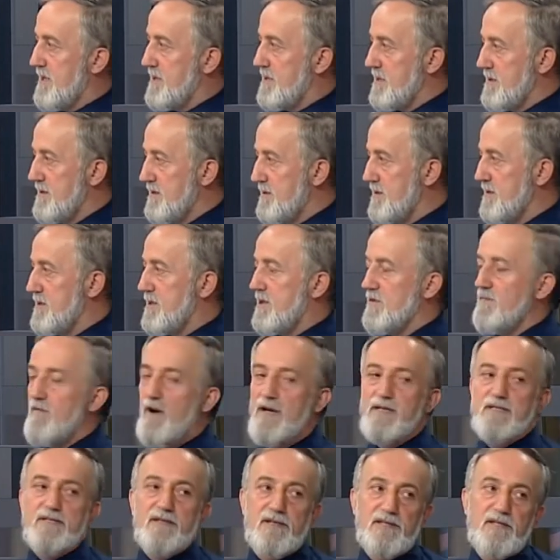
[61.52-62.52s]
sırtı
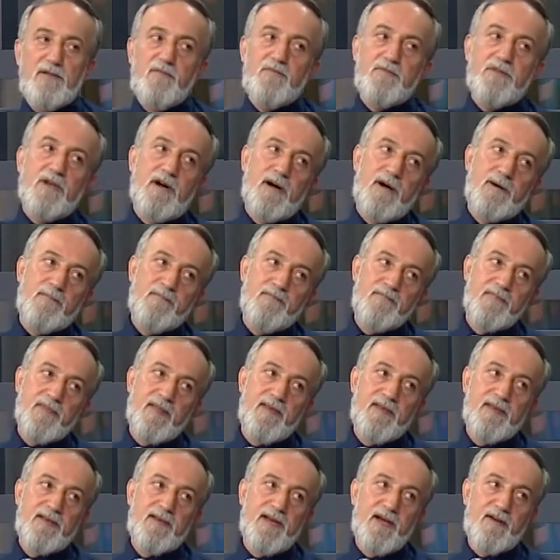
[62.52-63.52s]
sıvazlanıp da
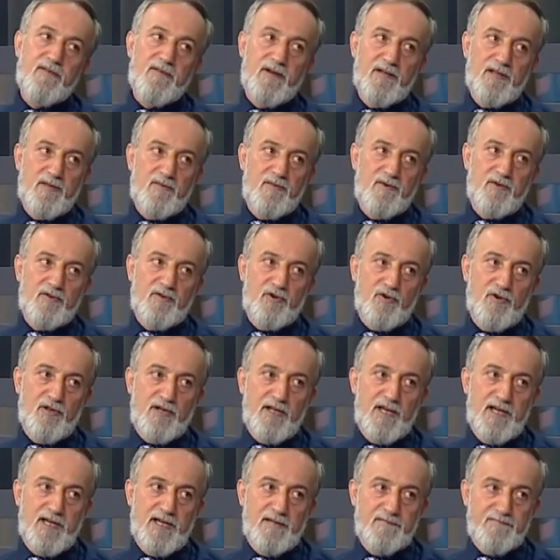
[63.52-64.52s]
efendime
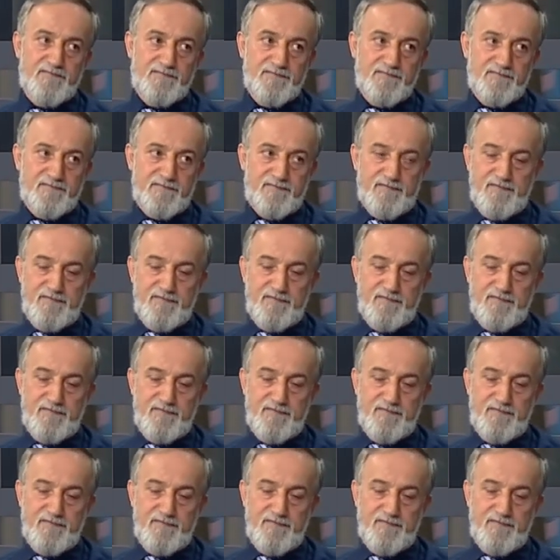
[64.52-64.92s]
söyleyeyim